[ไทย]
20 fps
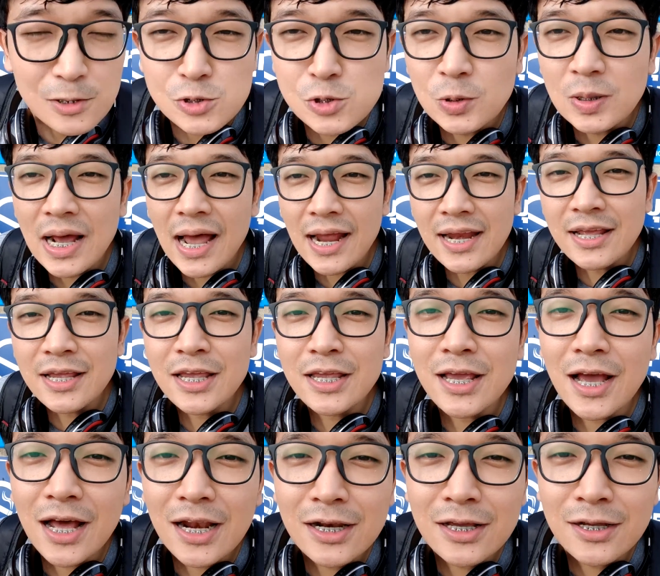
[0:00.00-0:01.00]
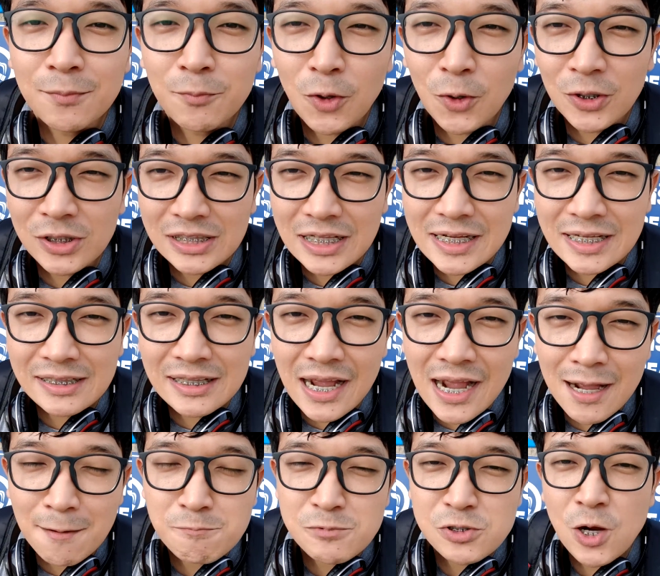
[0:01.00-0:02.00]
สุดท้ายนี้อย่าลืมกดติด
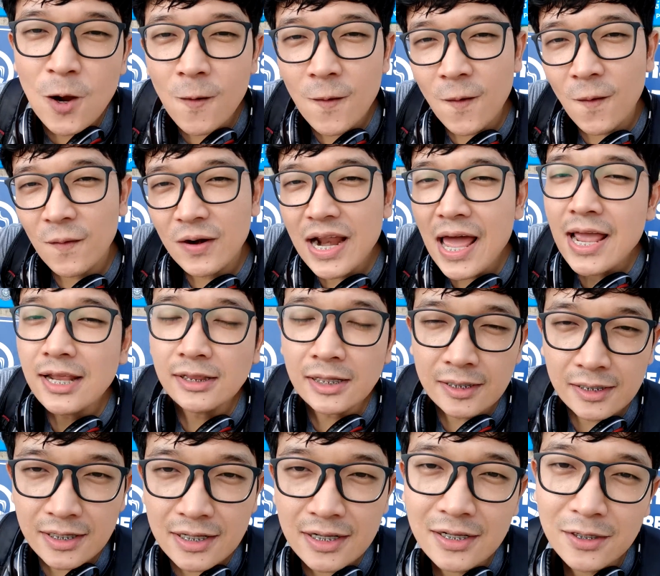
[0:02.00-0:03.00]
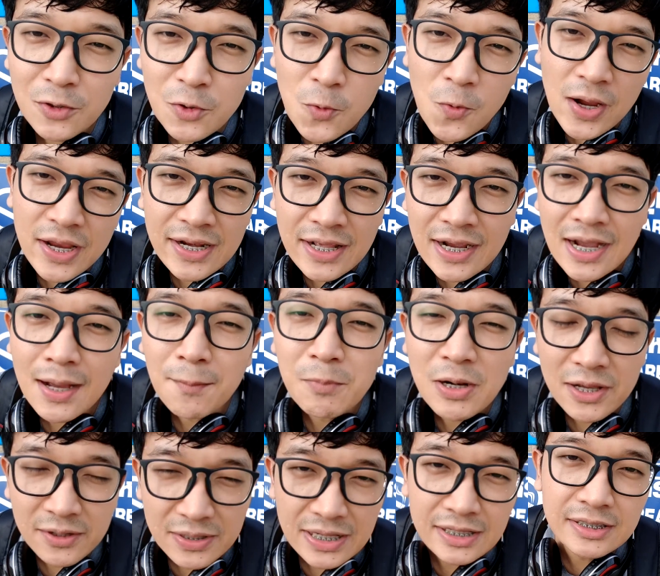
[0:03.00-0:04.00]
ตามช่องของนายตึงหนืดด้วยนะครับ
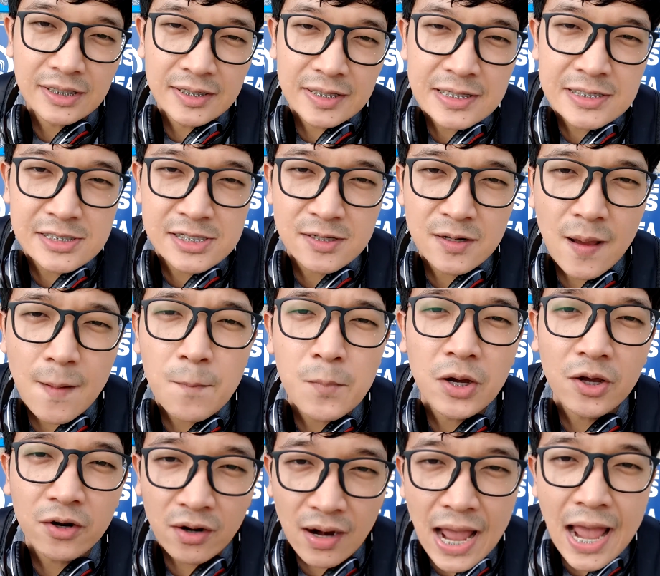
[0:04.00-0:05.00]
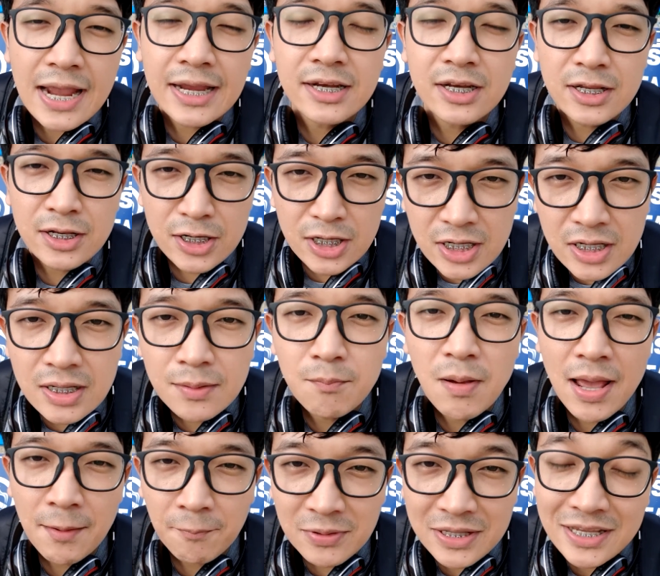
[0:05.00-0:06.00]
แล้วนายตึงหนืดจะนำอะไรดีๆ
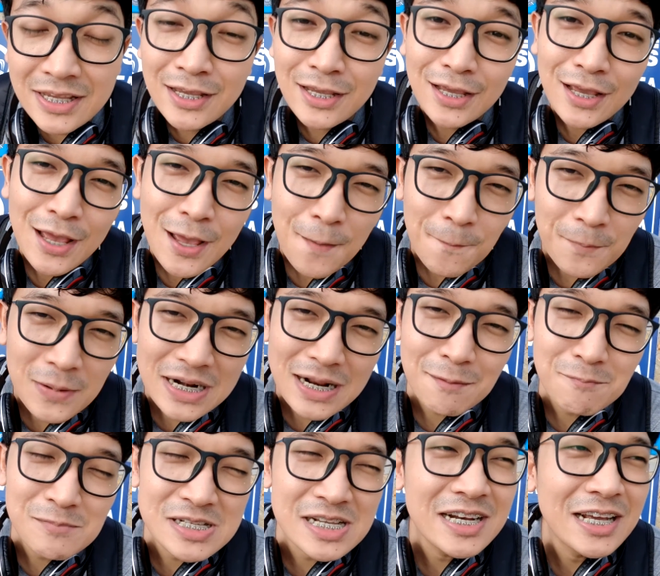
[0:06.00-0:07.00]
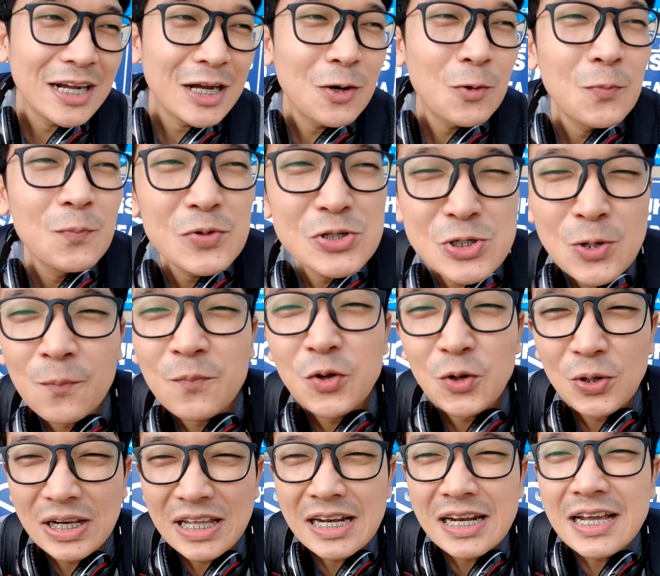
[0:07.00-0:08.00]
แบบนี้มานำเสนอคุณผู้ชมอ
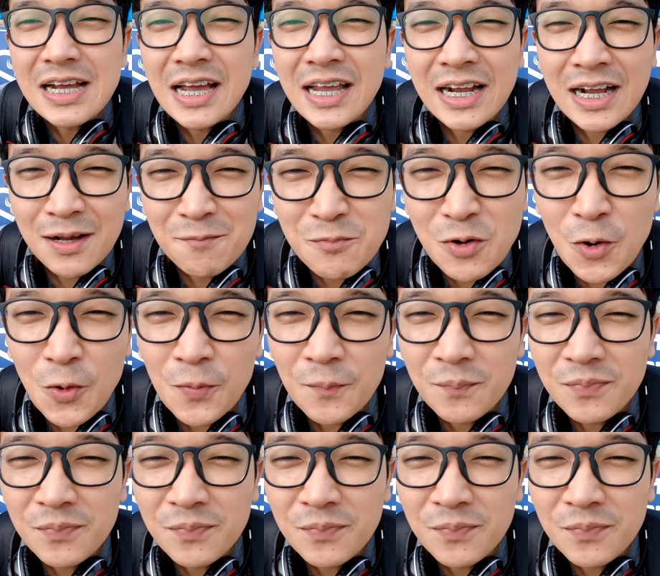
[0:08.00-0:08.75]
ยู่เรื่อยๆครับผม